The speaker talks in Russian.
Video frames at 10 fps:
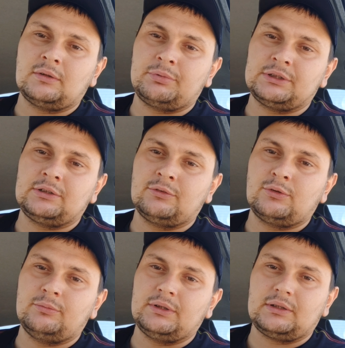Напишите
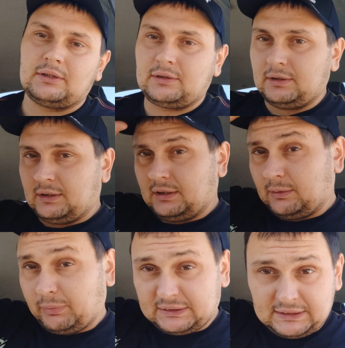в комментах.
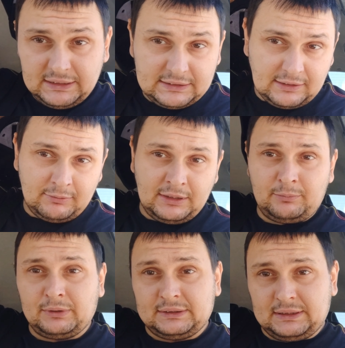Постричься, мне
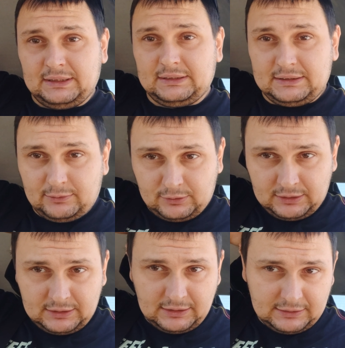не постричься, вот
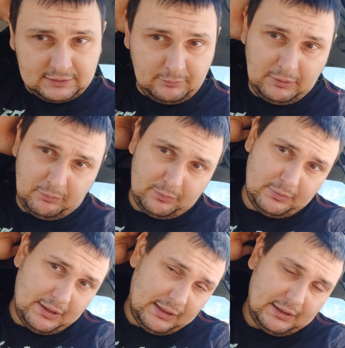интересно. Ну,
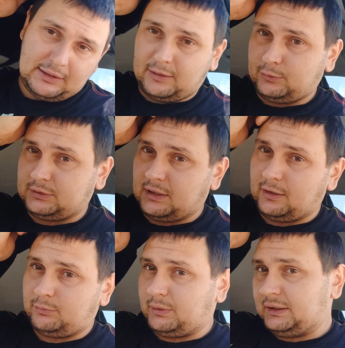видать, и так
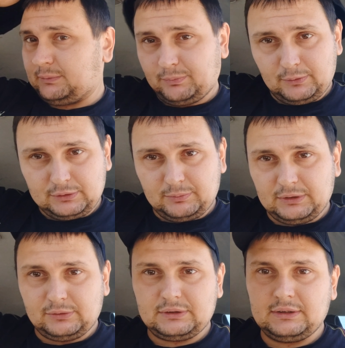устраивает, в принципе,
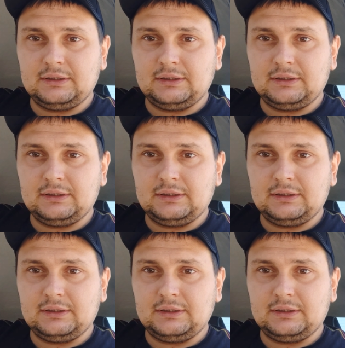плюс-минус.